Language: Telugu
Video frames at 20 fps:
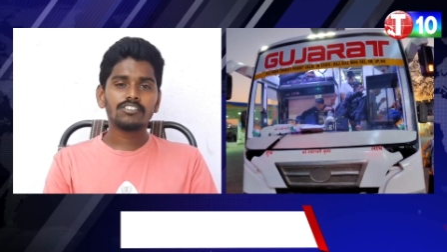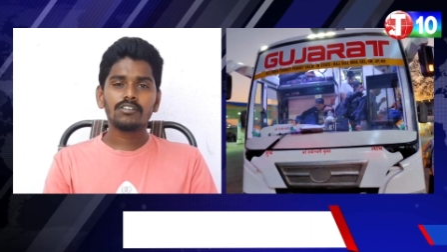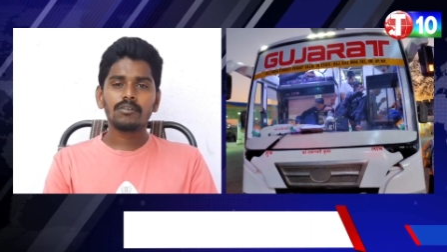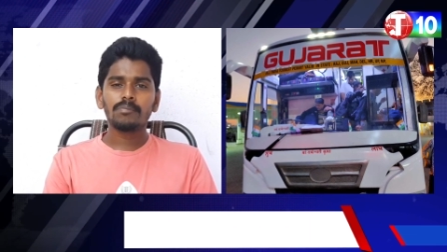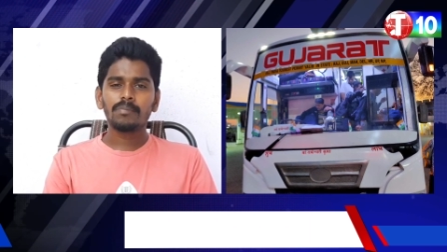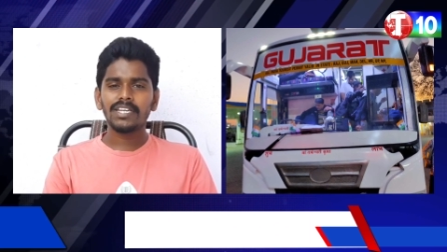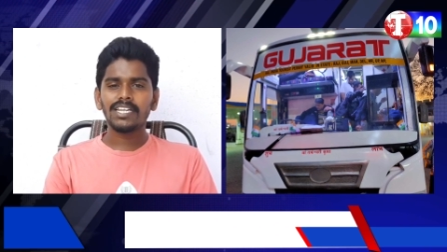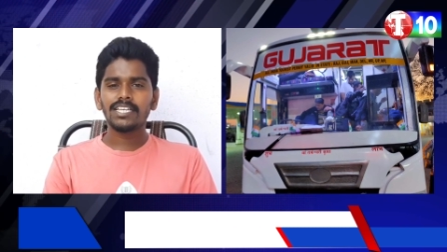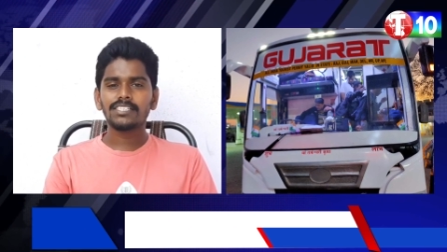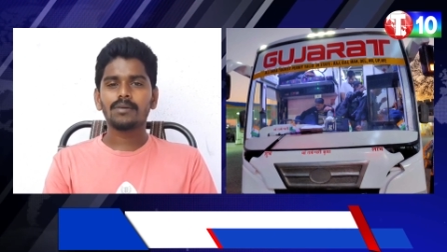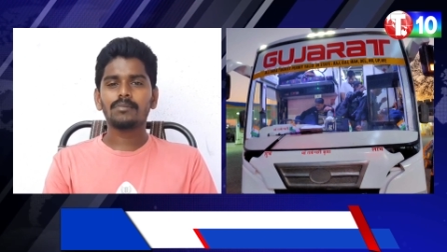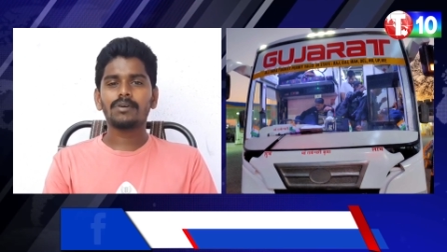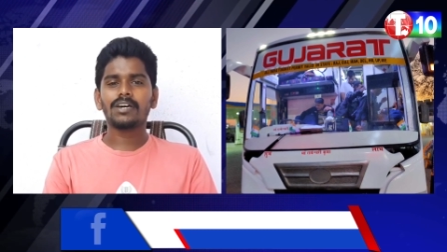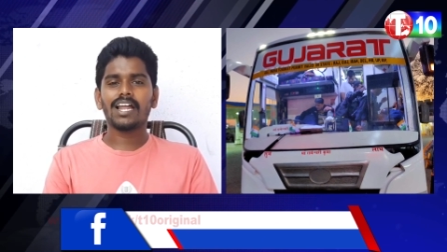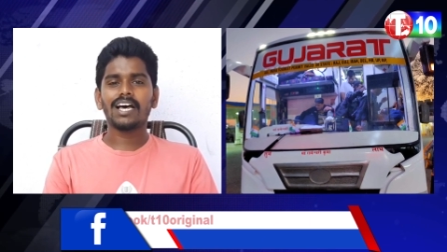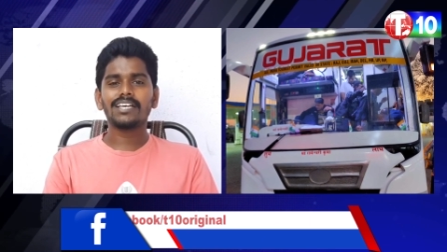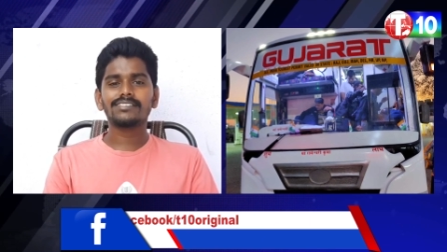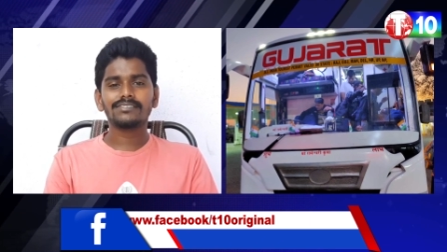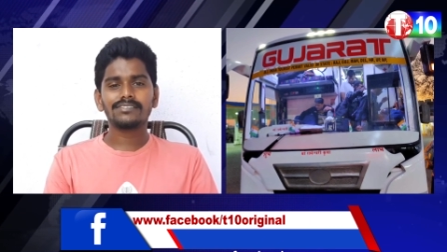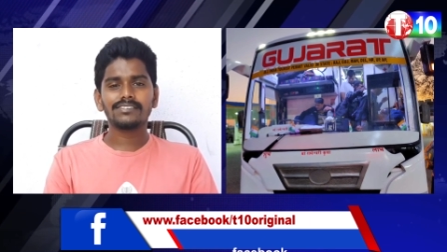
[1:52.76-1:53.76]
చిక్కుకుపోయిన తమ
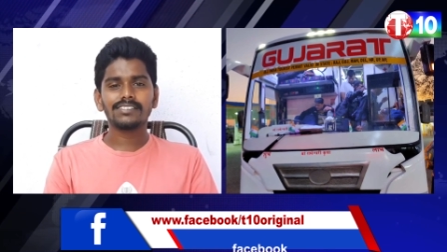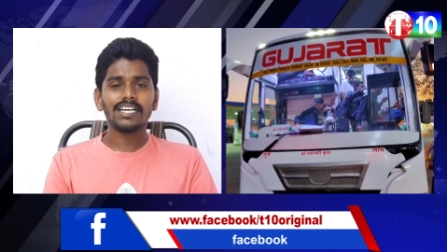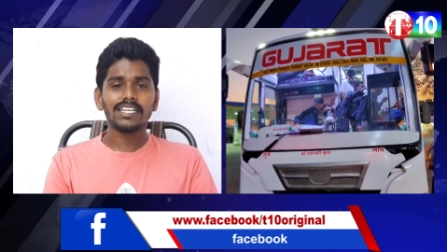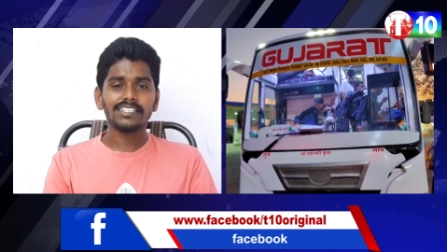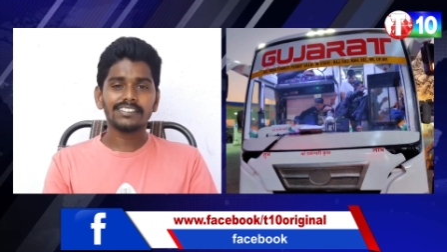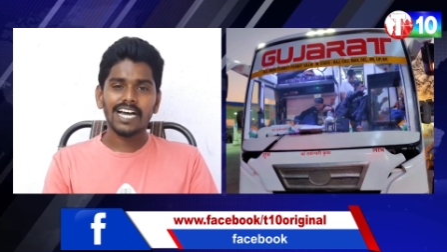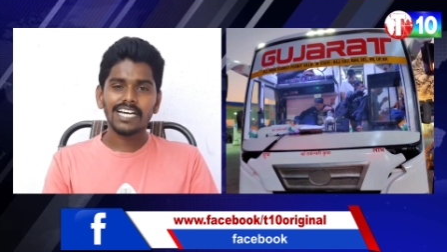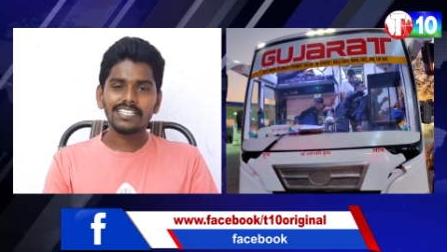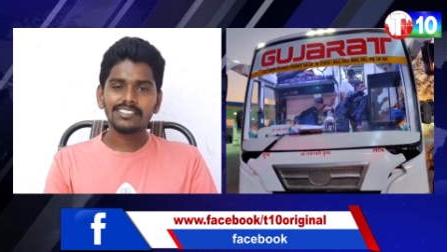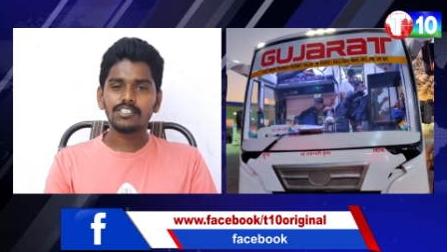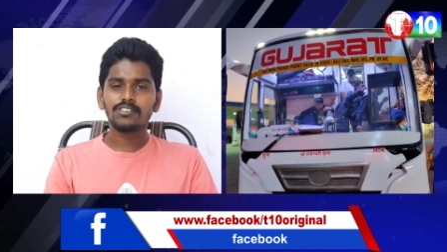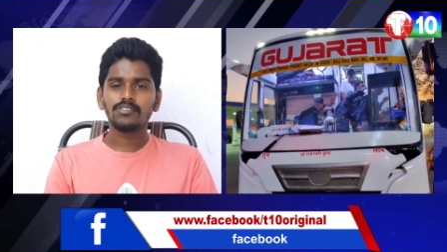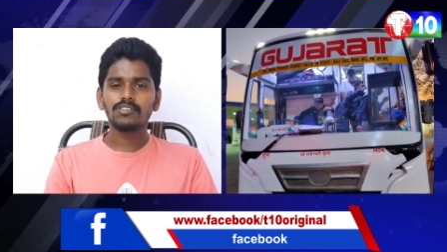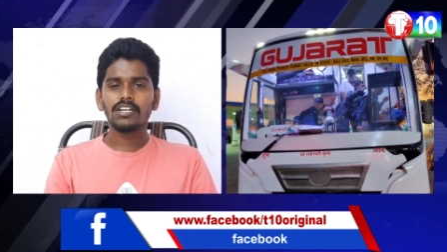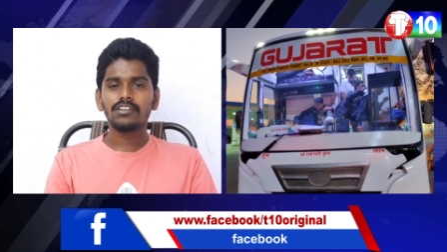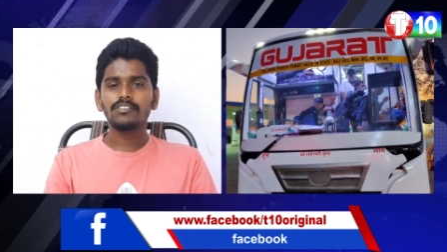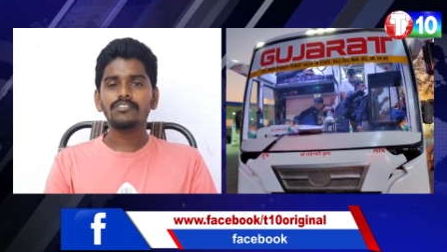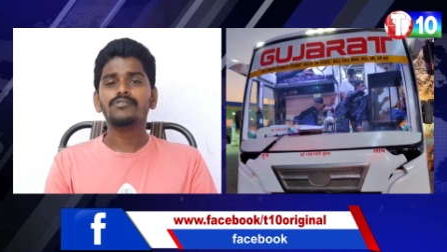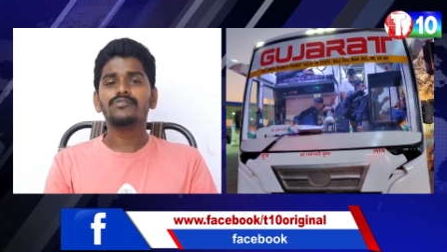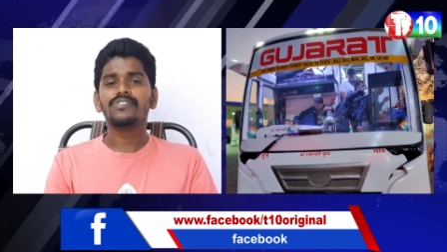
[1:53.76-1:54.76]
రాష్ట్ర
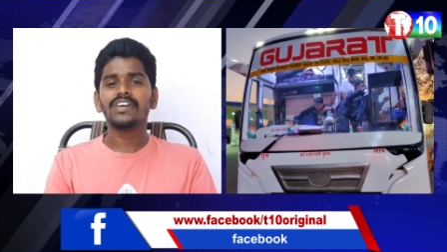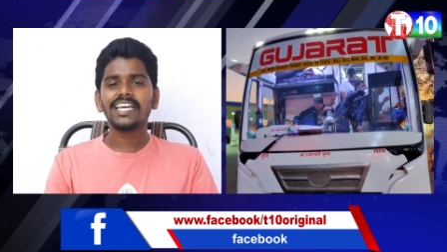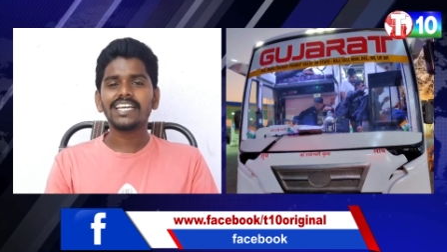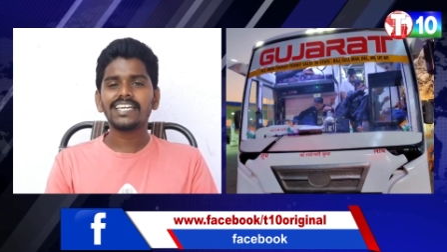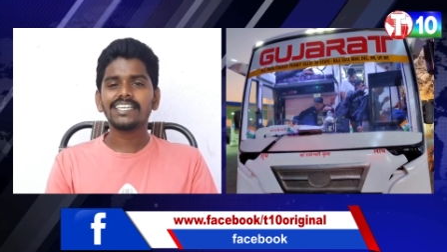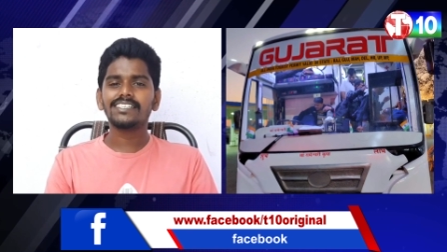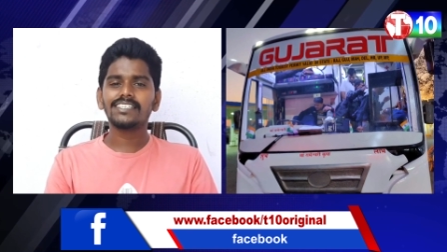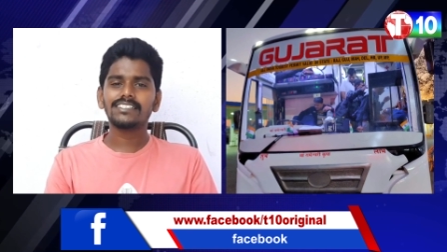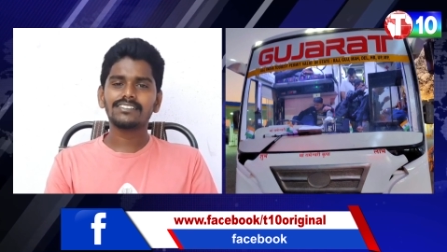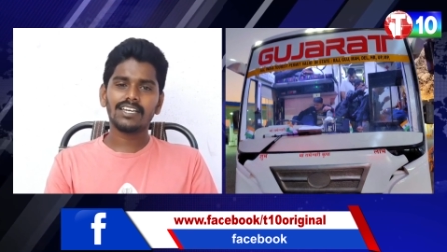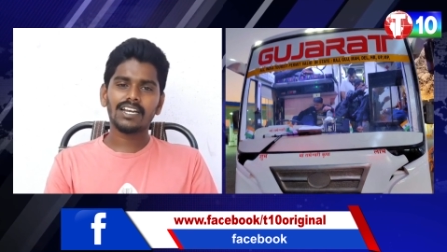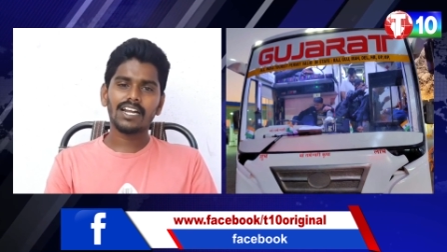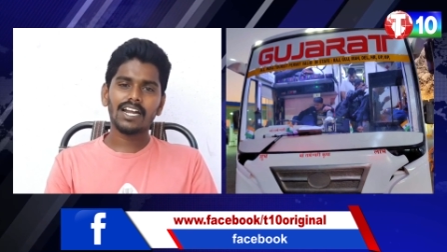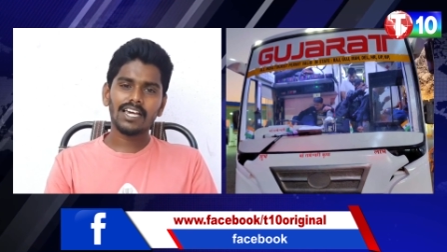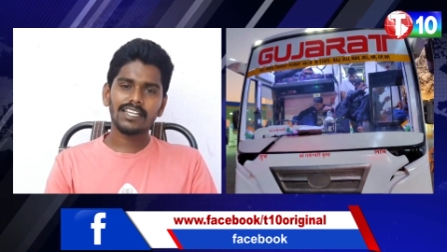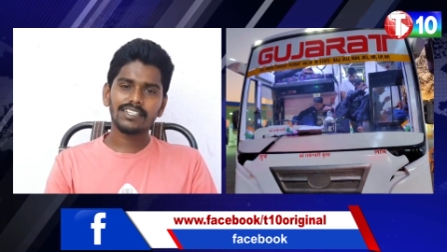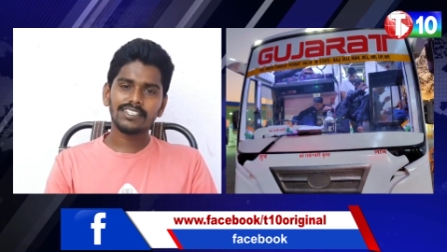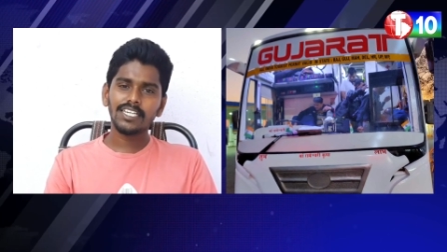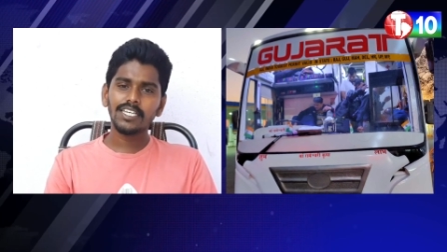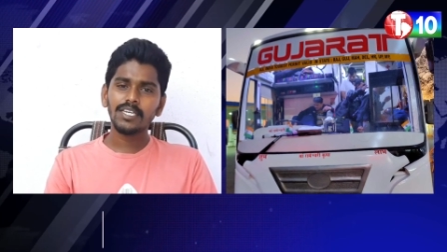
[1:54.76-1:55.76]
యాత్రికులను వెనక్కి
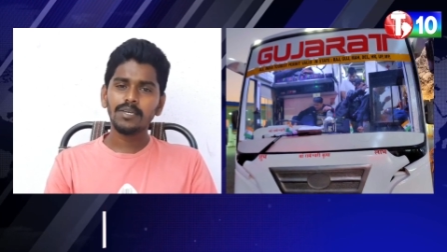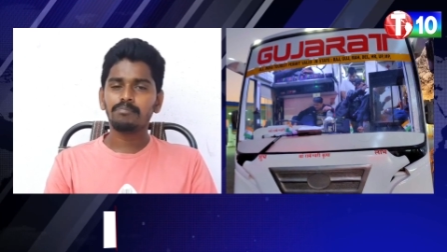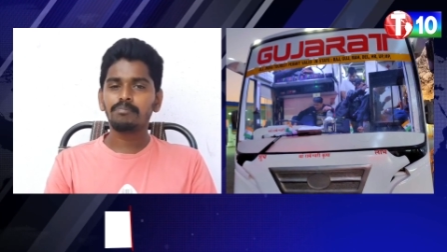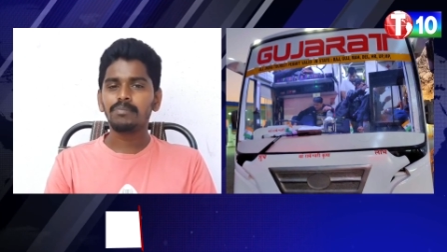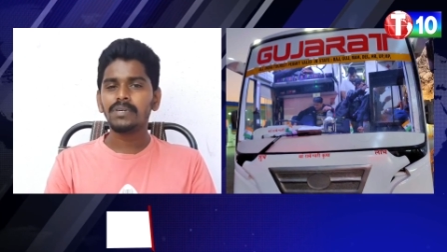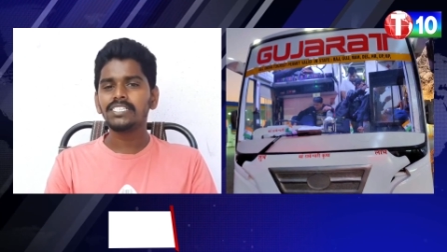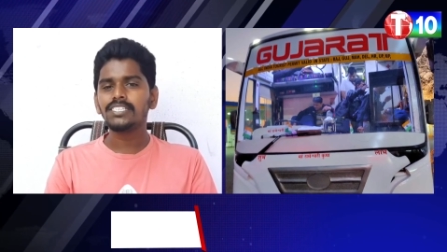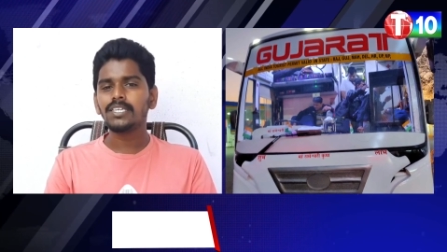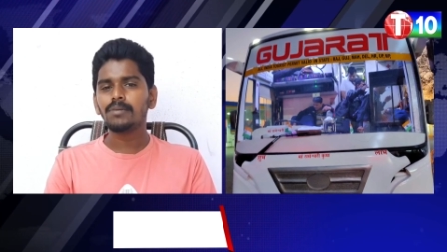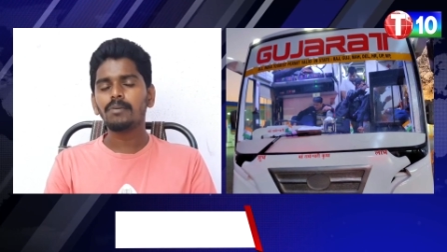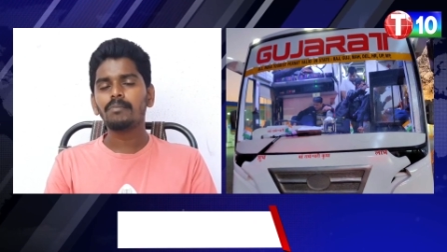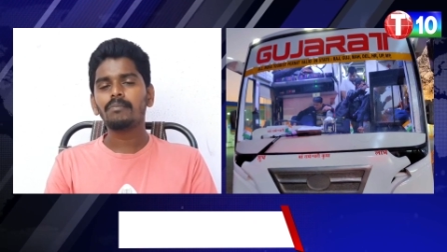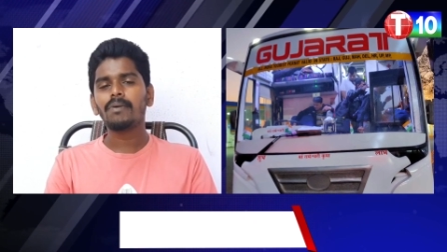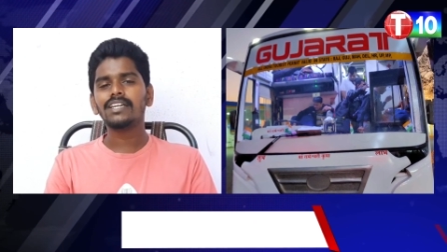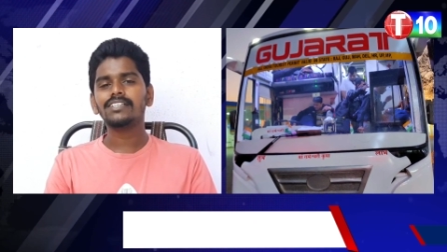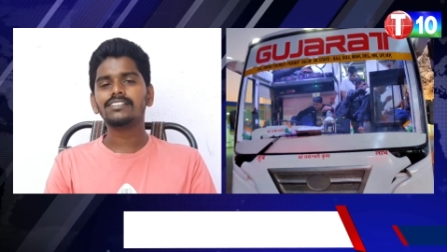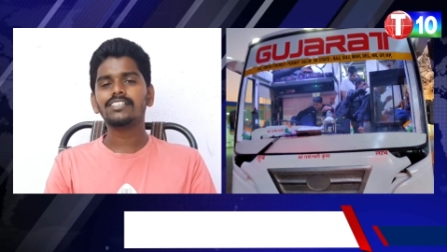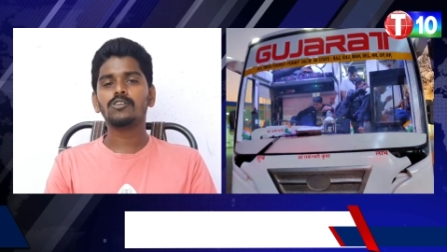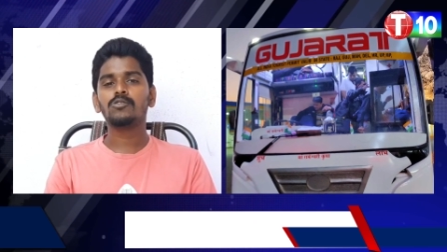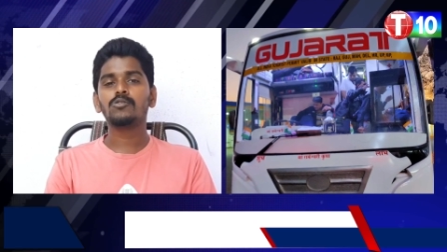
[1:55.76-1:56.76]
తీసుకురావడానికి బీజేపీ
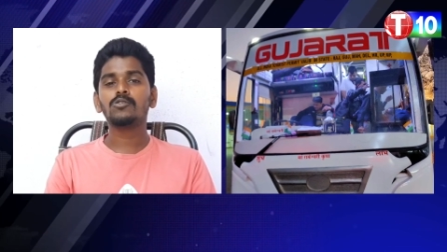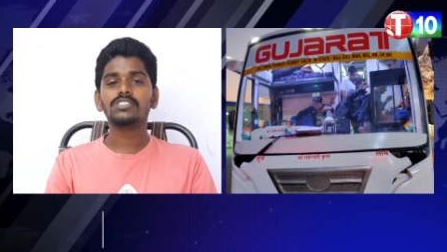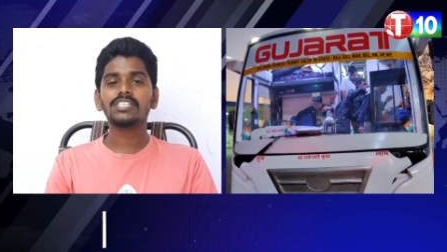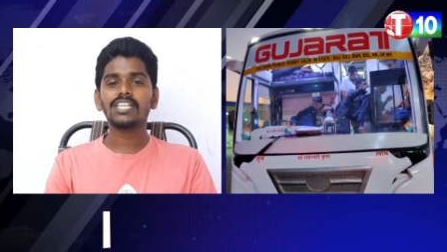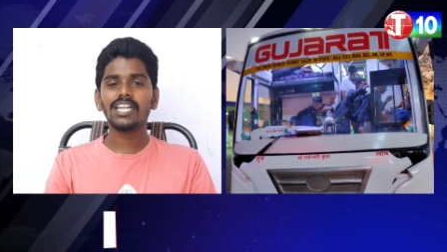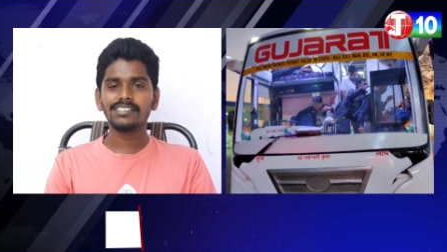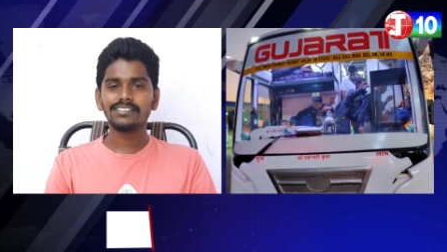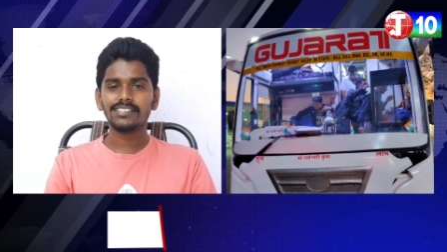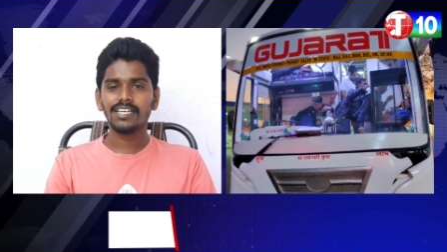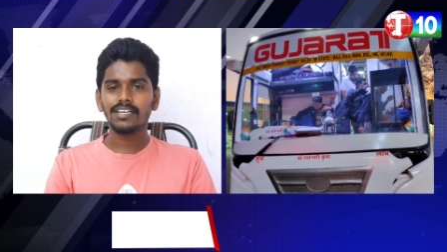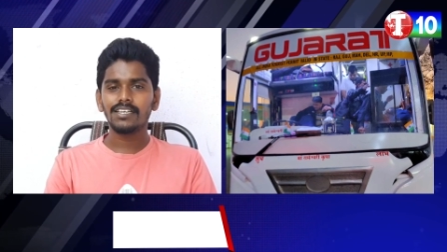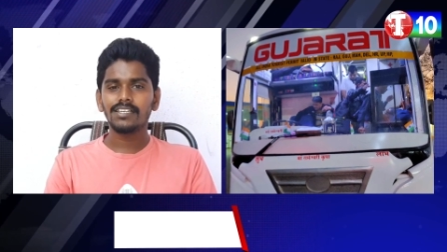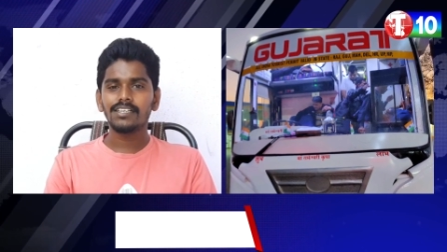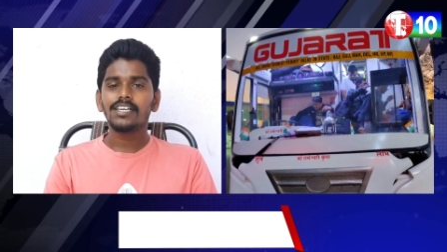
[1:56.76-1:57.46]
పాలిత గుజరాత్